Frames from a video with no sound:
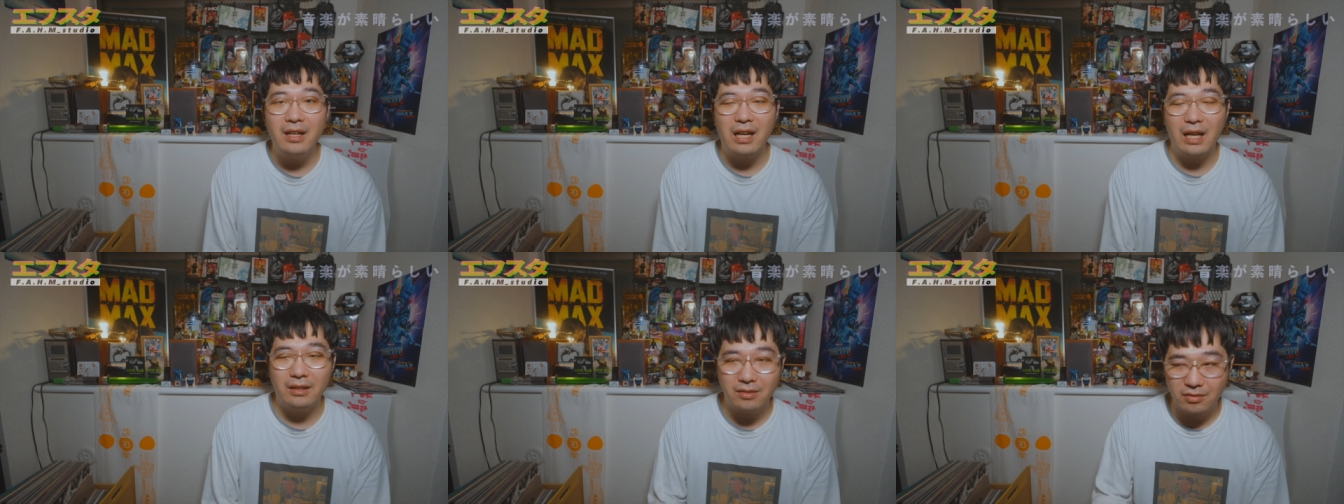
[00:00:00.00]

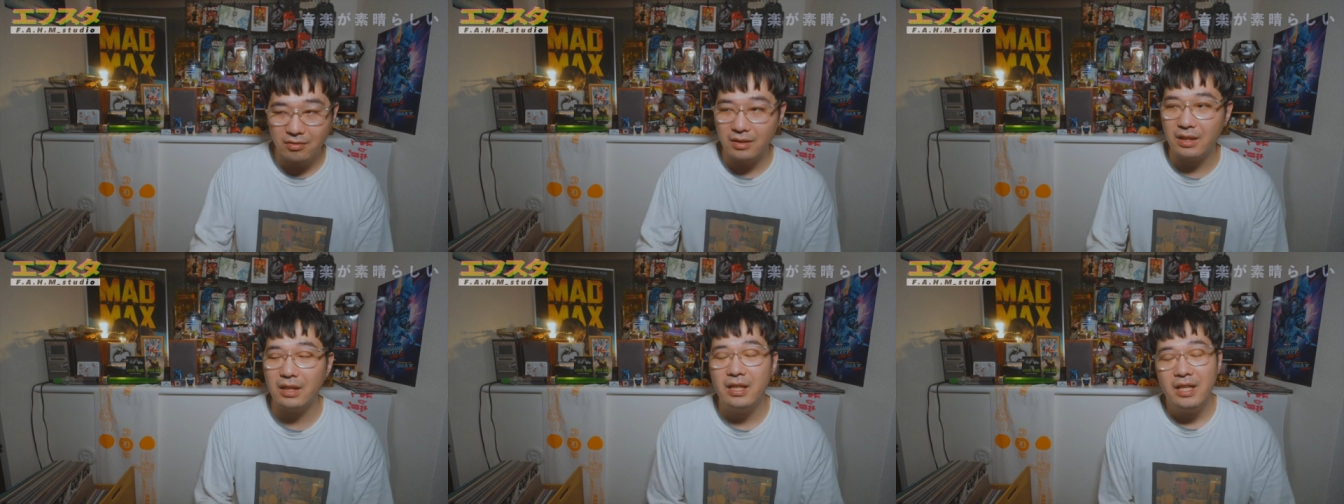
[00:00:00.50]

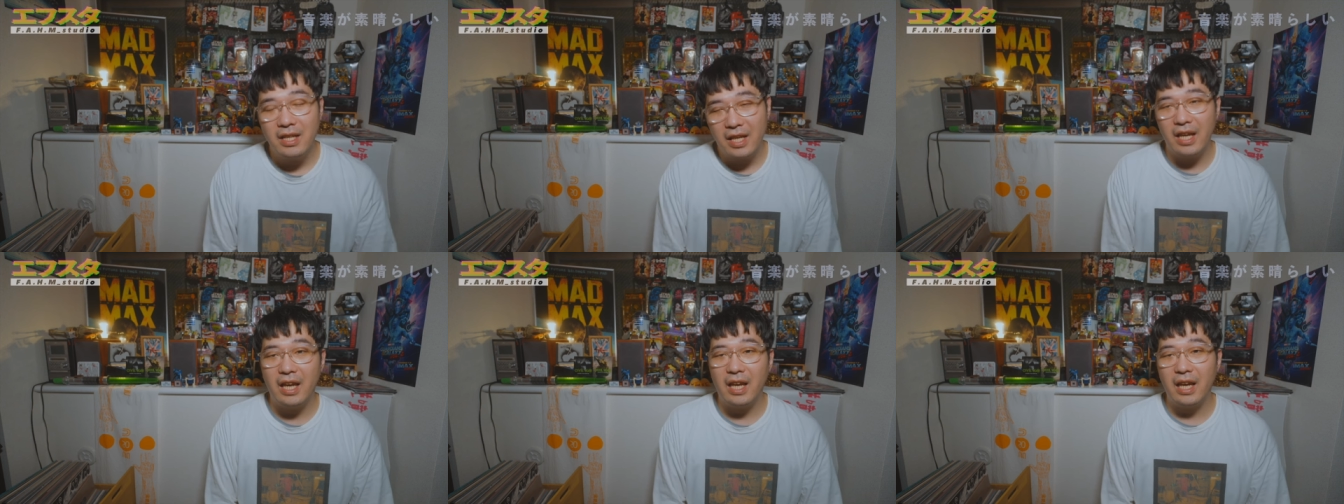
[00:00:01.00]
カントリー、
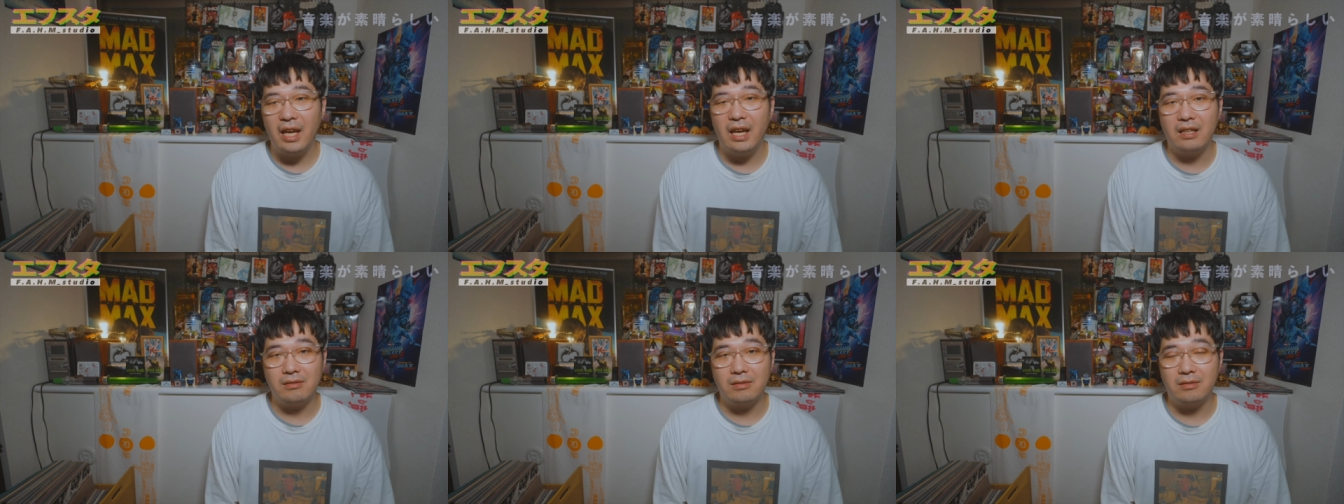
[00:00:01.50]

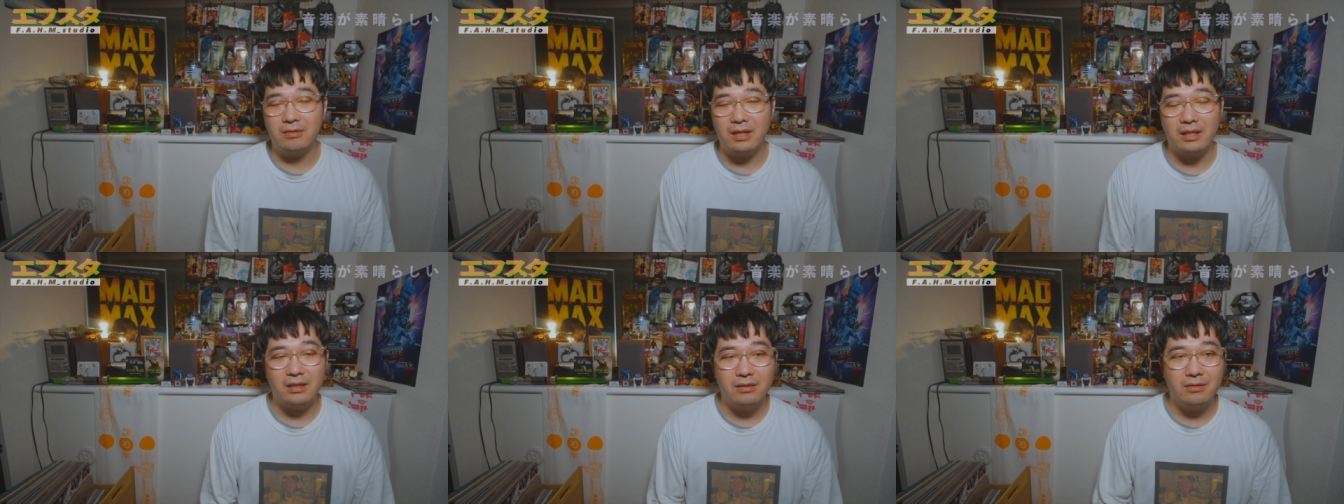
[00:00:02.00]
えー、あとその
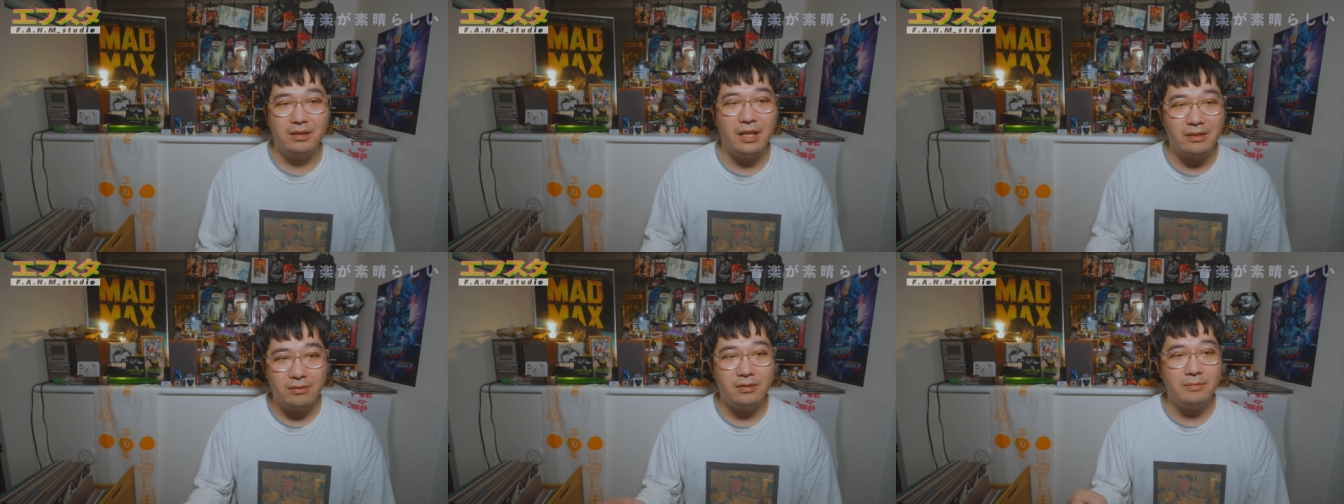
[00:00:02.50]
さっきの
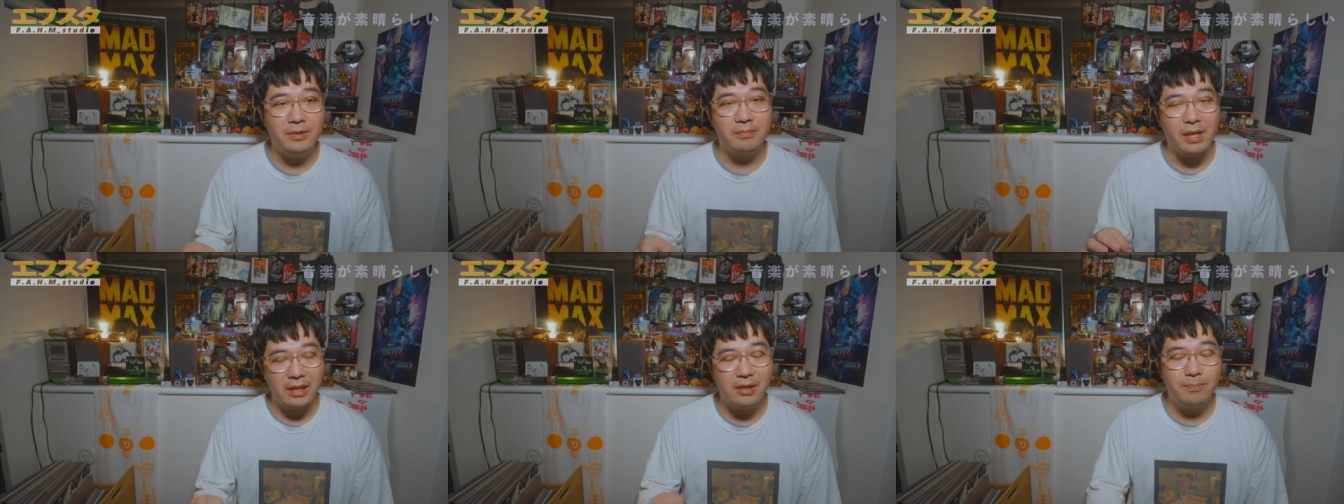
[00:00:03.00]
デラソウルも、
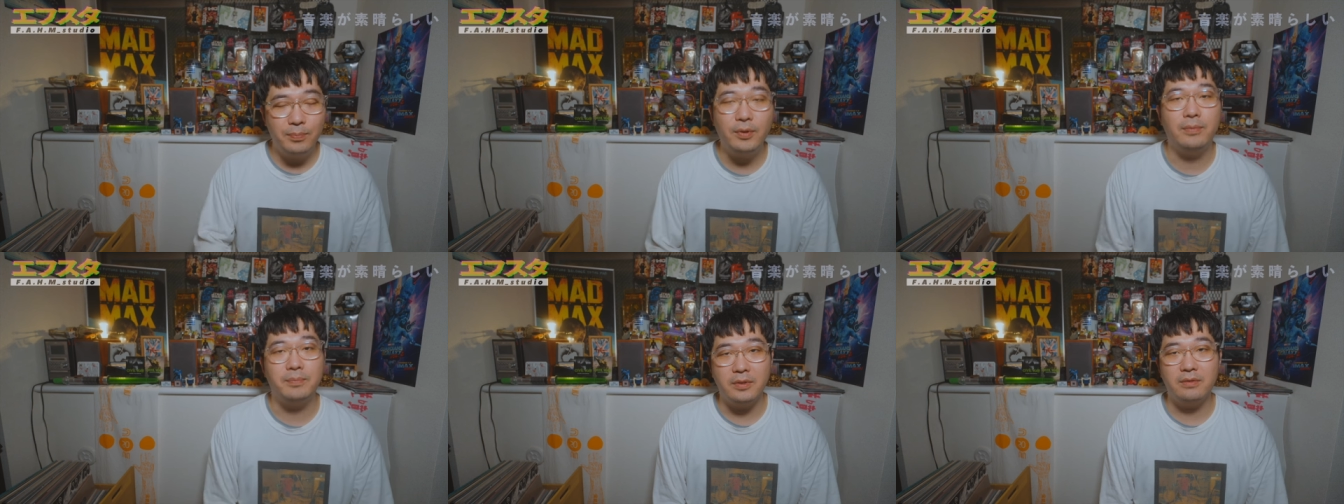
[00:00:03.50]
まあ、
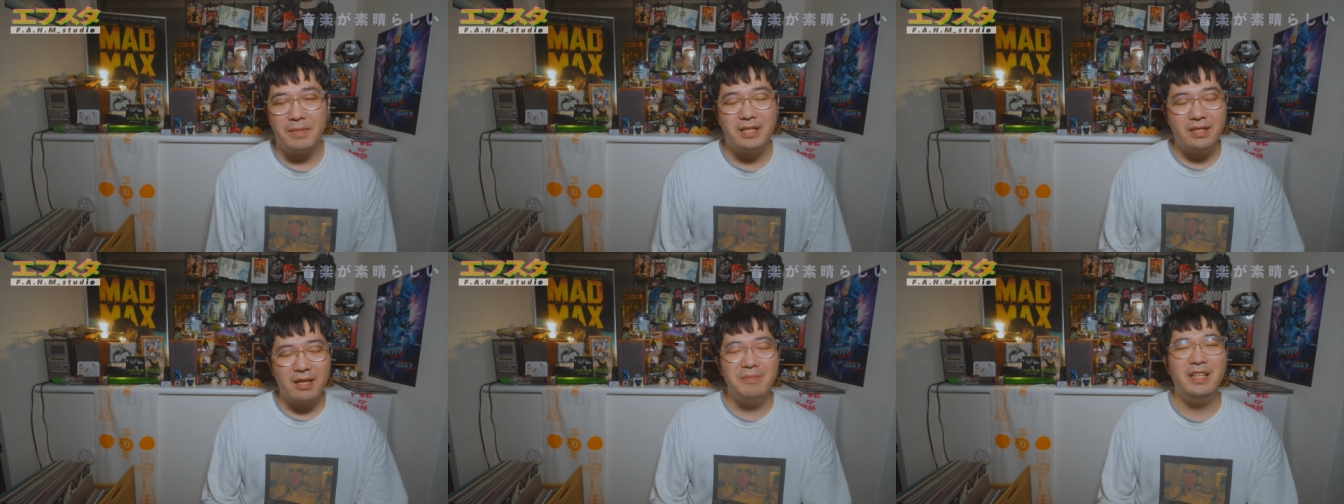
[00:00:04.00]
ヒップホップ。めっ
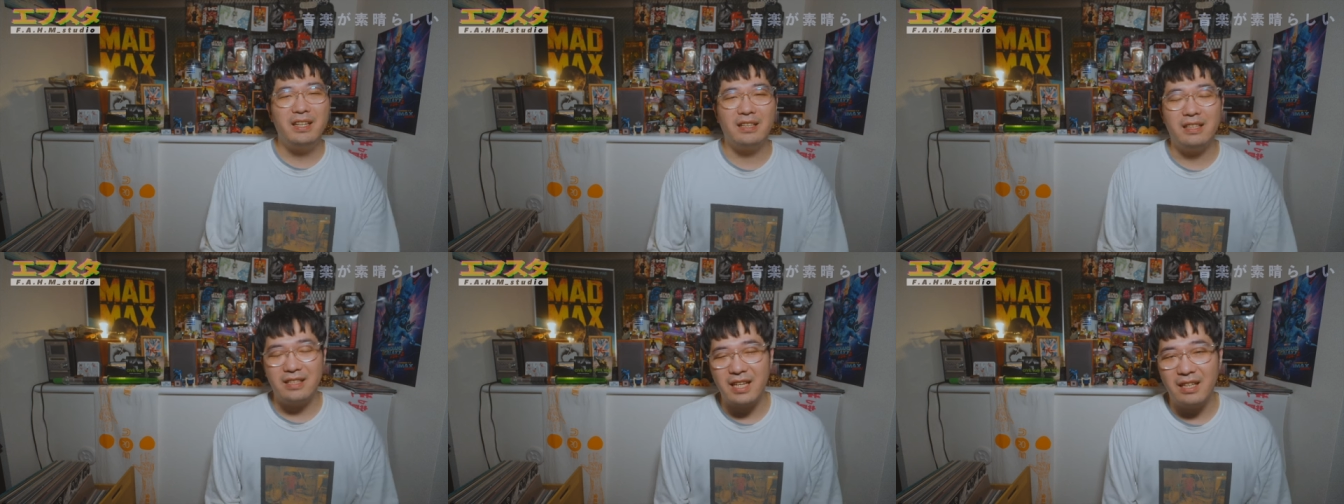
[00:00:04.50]
ちゃアメリカ
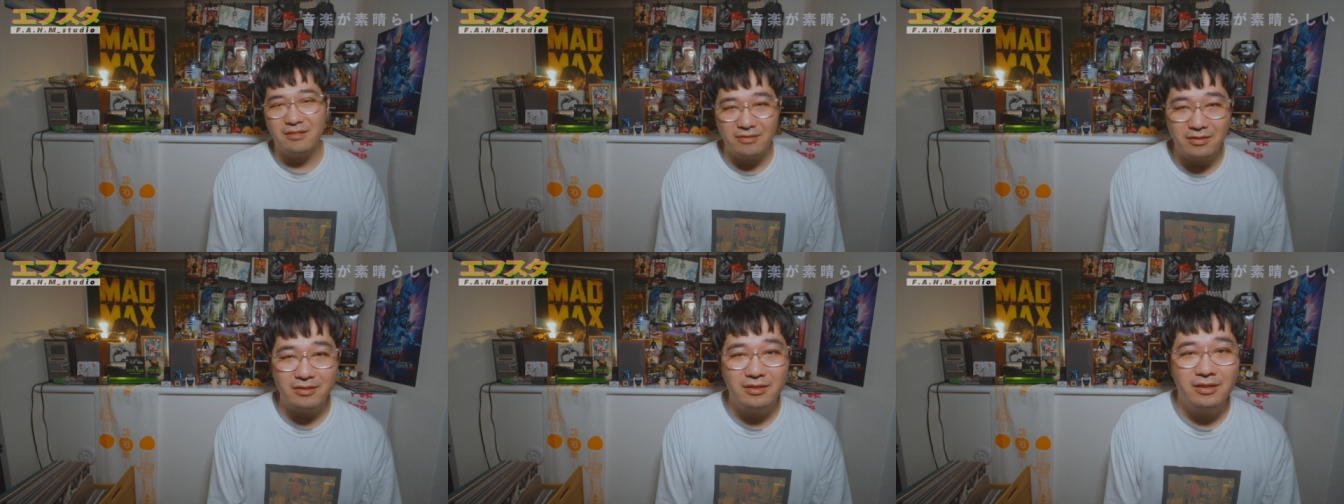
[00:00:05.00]
のジャンル